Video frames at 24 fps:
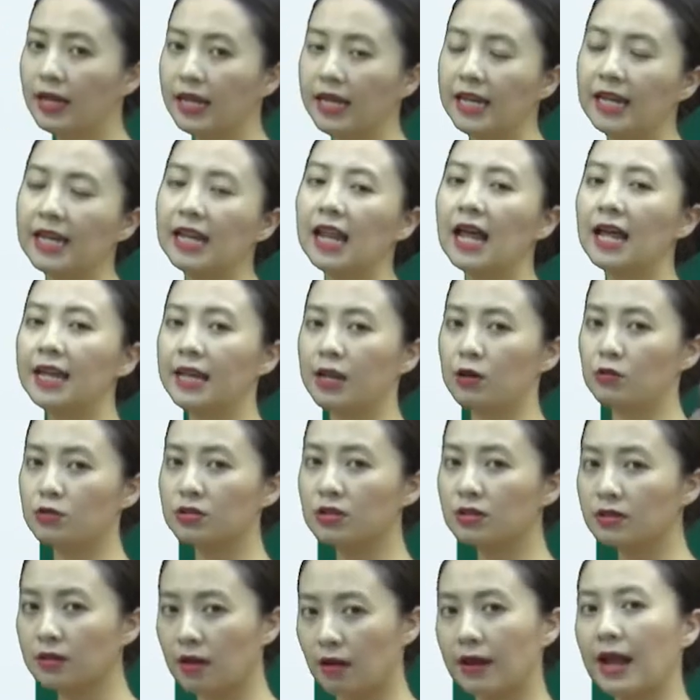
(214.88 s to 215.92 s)
Ý là nếu
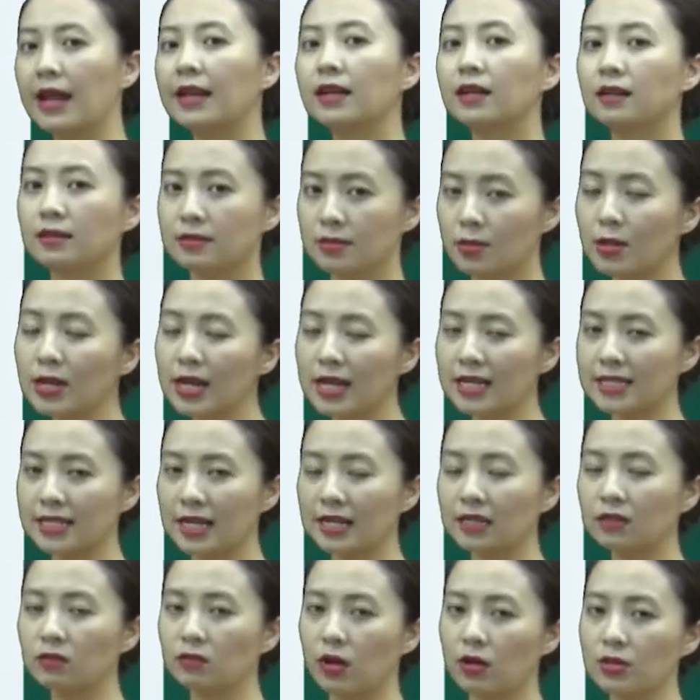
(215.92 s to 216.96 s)
trước đó đã xuất hiện
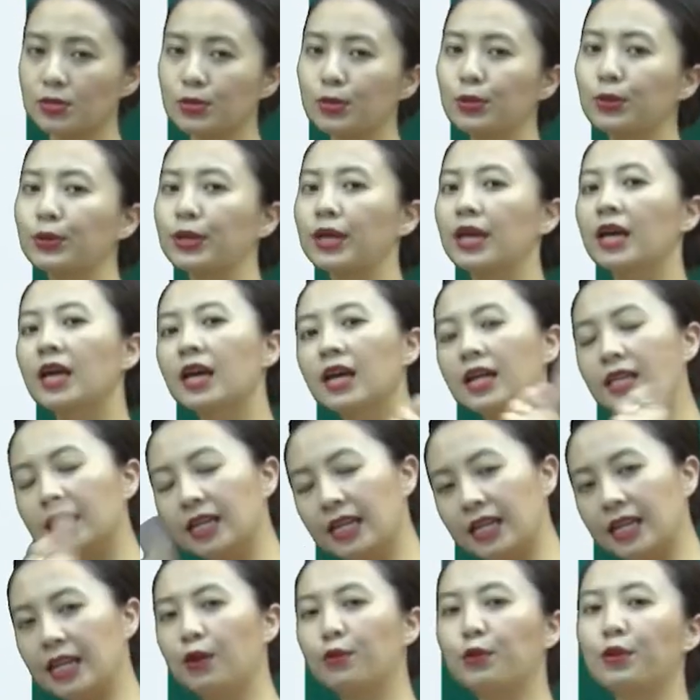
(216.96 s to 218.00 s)
danh từ đó rồi,
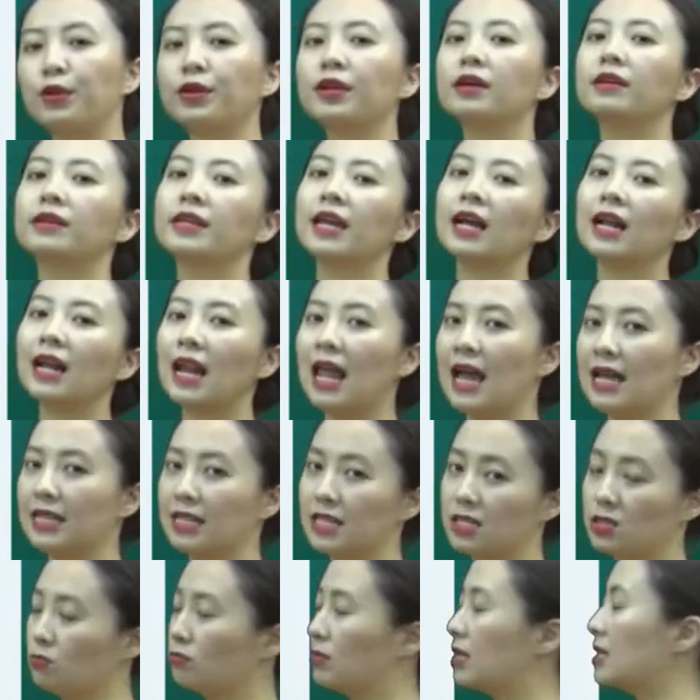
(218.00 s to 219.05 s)
thì nếu nó được nhắc lại
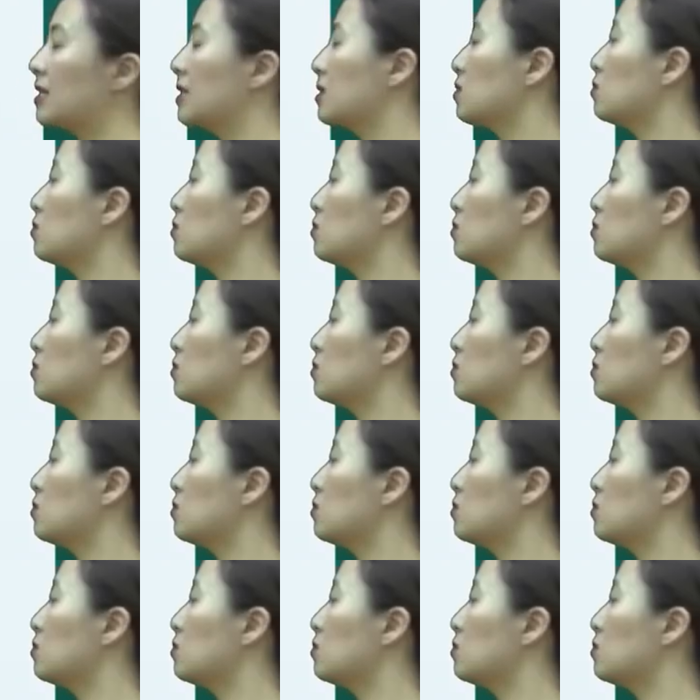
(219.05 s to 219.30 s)
thì chúng ta sẽ